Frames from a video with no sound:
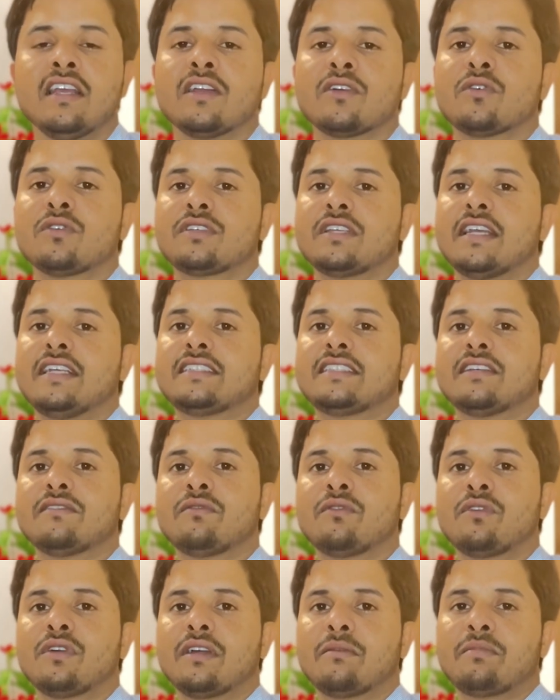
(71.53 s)
कुछ ऐसे
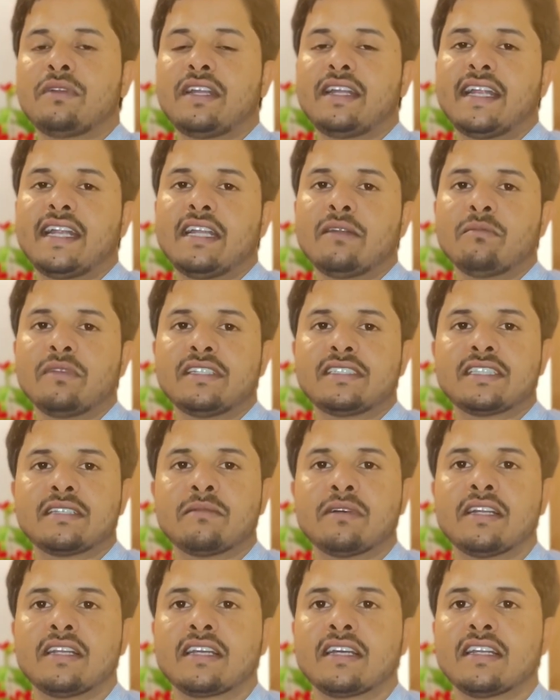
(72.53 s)
फूड अपनी डाइट में
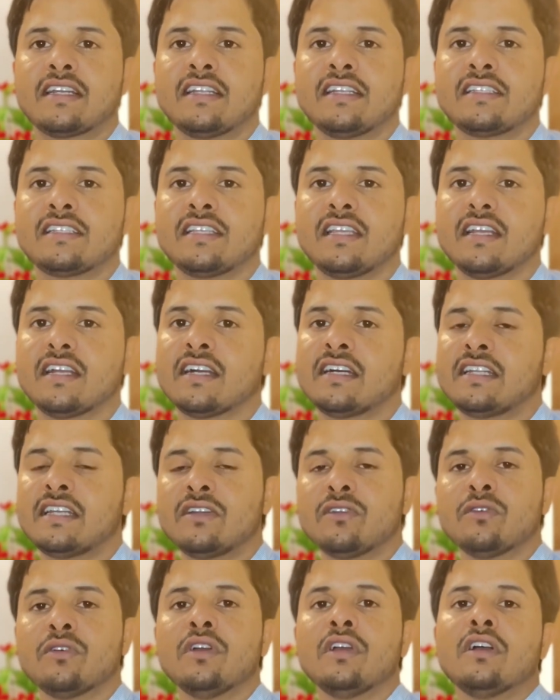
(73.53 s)
इस्तेमाल करने चाहिए
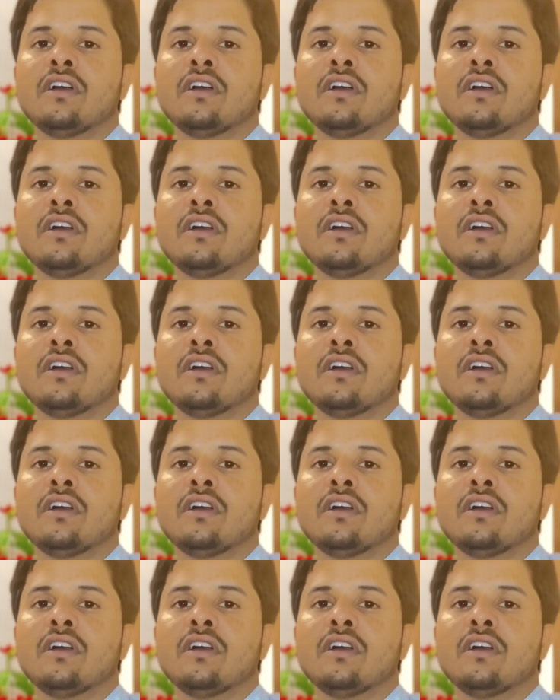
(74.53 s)
घरेलू